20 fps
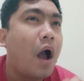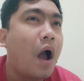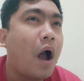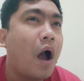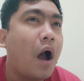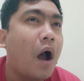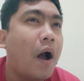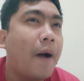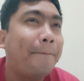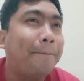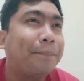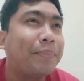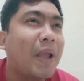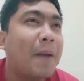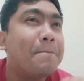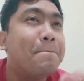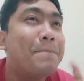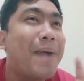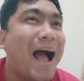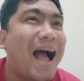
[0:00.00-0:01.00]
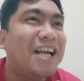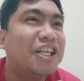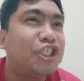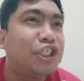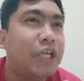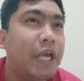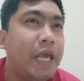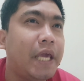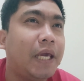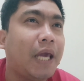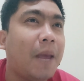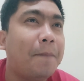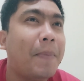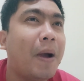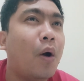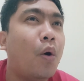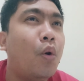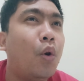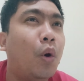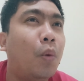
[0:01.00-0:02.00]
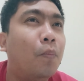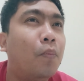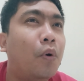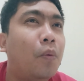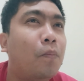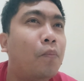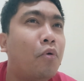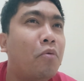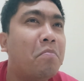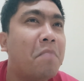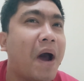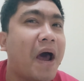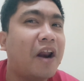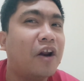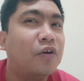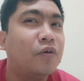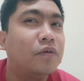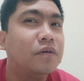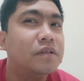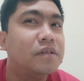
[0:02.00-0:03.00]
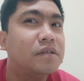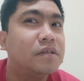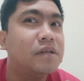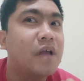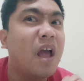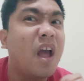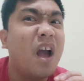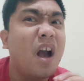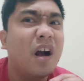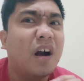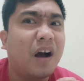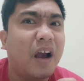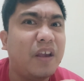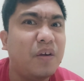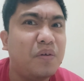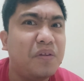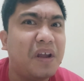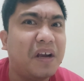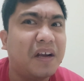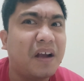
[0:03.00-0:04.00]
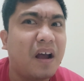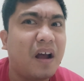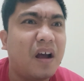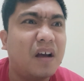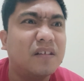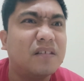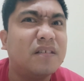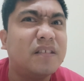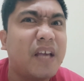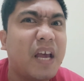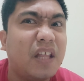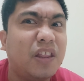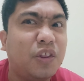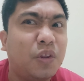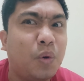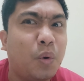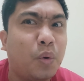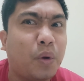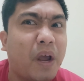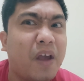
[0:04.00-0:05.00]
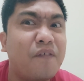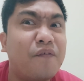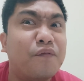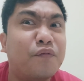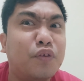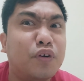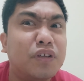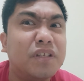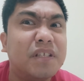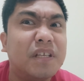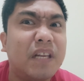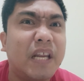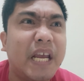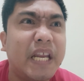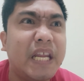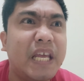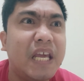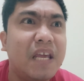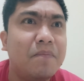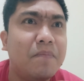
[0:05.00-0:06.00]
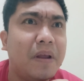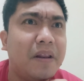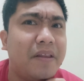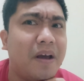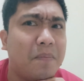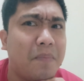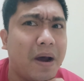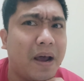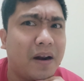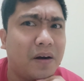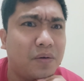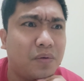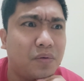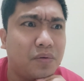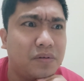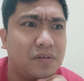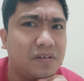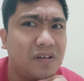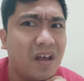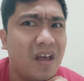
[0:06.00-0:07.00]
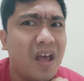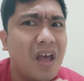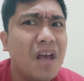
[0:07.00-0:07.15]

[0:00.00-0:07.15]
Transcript: uh, bashing kay Pangulong Bongbong Marcos. Ngayon nakasentro kay First Lady Imelda Marcos.